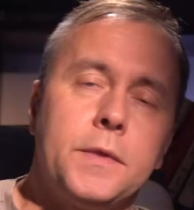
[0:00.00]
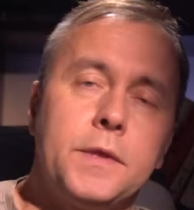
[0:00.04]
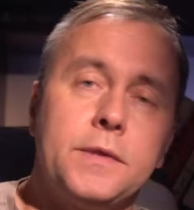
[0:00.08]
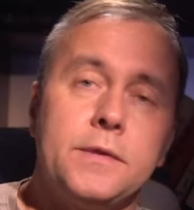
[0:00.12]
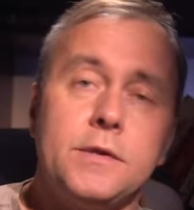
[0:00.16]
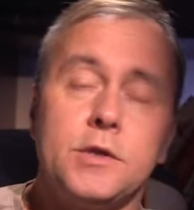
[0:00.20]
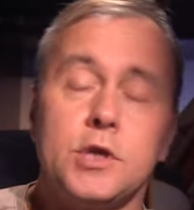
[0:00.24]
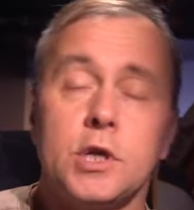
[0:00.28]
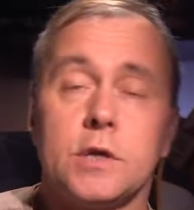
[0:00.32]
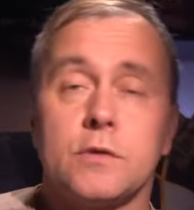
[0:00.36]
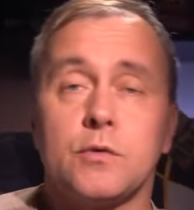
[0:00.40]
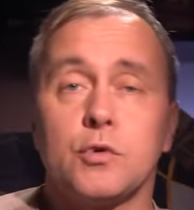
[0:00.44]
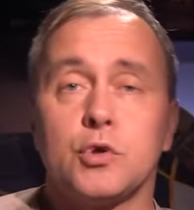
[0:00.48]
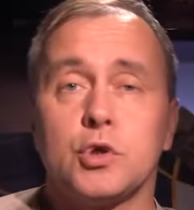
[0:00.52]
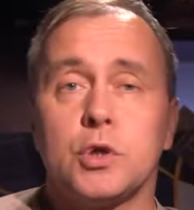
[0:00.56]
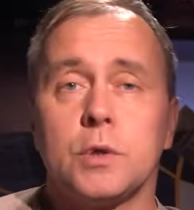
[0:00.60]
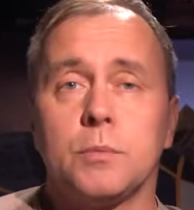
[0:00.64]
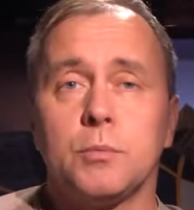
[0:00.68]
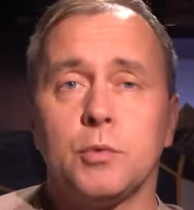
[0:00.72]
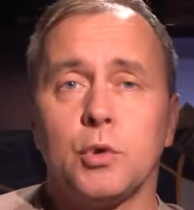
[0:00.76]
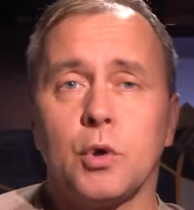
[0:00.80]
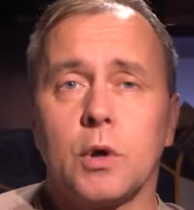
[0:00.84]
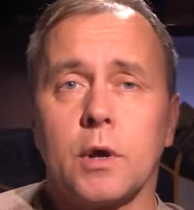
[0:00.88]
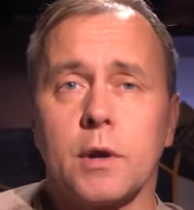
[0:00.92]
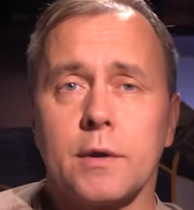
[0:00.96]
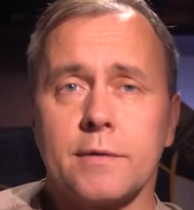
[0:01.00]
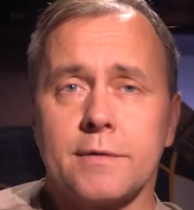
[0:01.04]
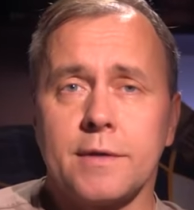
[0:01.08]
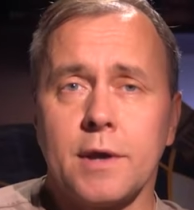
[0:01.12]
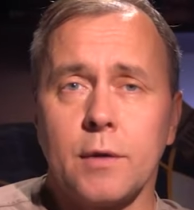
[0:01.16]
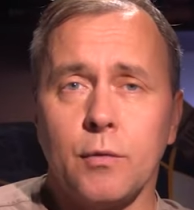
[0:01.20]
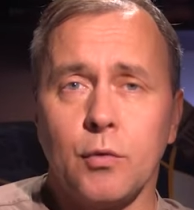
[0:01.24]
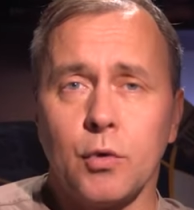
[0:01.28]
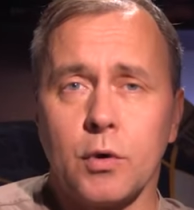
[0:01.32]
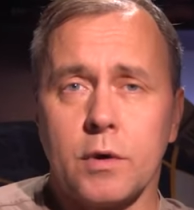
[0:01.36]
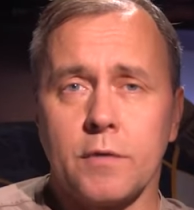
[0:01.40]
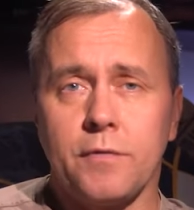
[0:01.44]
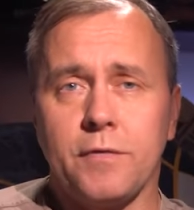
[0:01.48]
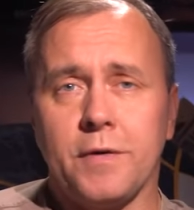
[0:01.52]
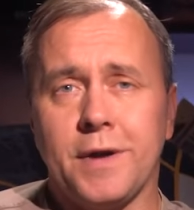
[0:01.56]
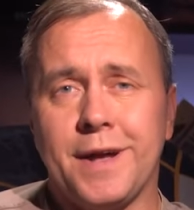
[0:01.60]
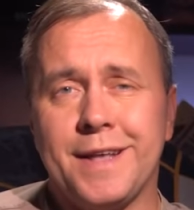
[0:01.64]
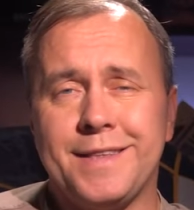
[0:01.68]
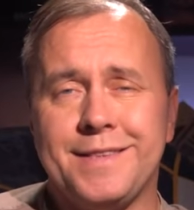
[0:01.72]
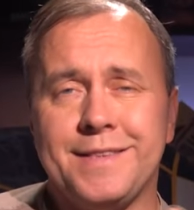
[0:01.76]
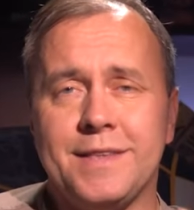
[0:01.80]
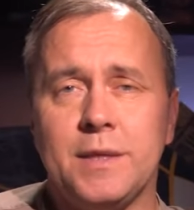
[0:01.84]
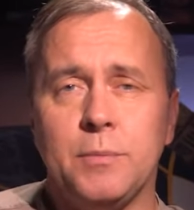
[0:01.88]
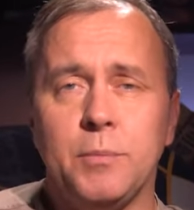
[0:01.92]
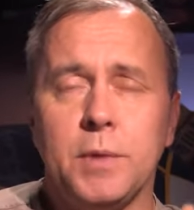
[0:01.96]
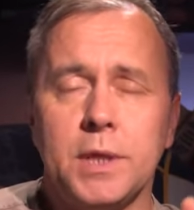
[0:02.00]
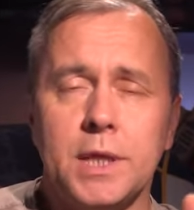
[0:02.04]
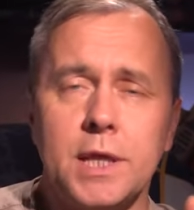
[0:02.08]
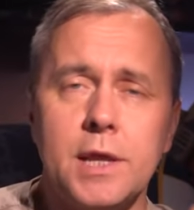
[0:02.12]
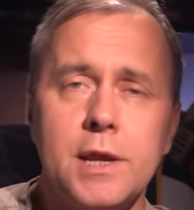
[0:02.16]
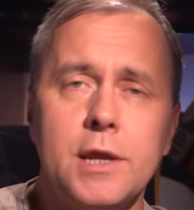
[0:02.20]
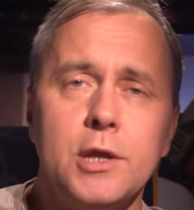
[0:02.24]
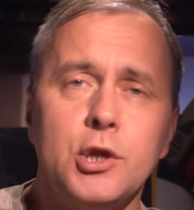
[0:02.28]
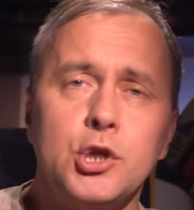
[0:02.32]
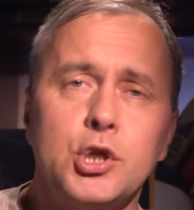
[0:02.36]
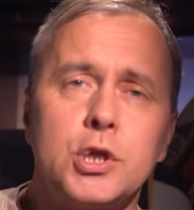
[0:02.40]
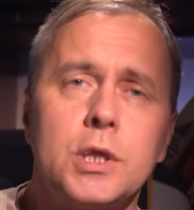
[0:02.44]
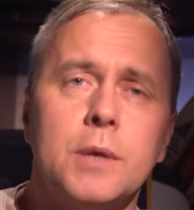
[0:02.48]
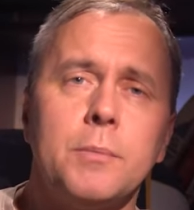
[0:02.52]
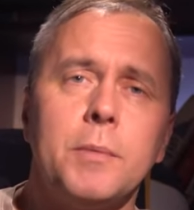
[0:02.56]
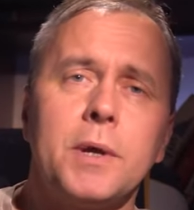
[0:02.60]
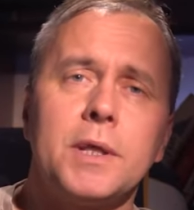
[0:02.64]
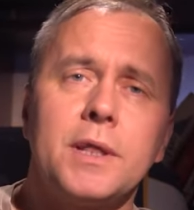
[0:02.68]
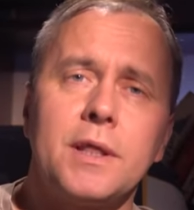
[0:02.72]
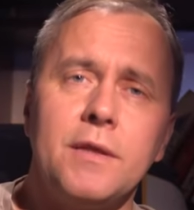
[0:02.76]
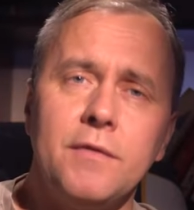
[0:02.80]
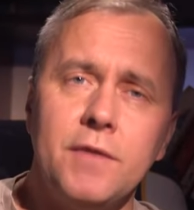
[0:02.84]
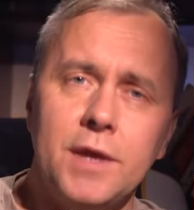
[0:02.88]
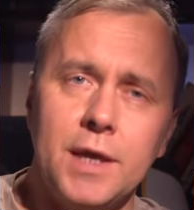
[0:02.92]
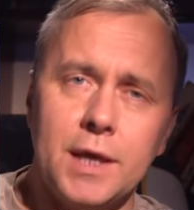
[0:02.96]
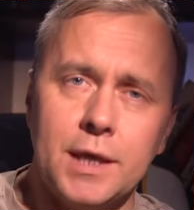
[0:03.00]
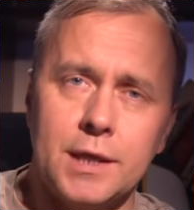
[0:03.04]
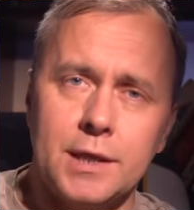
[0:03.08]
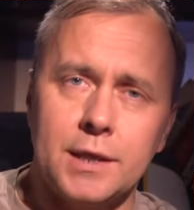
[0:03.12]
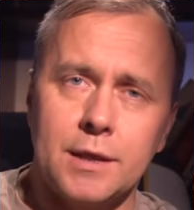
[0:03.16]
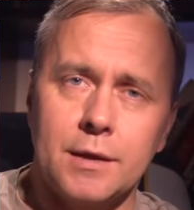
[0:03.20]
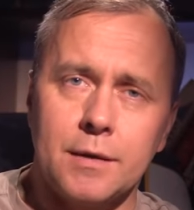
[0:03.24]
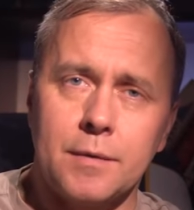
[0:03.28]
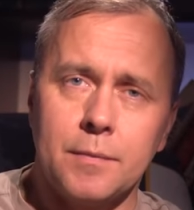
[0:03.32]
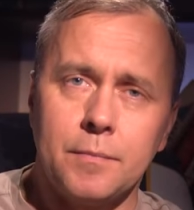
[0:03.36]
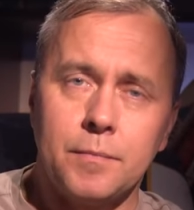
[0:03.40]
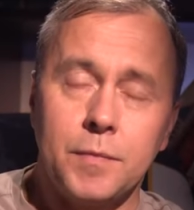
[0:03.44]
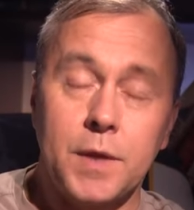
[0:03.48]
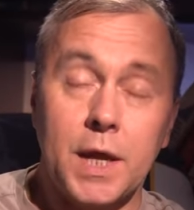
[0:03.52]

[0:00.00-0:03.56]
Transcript: Сейчас очень много разговоров о симметричном ответе.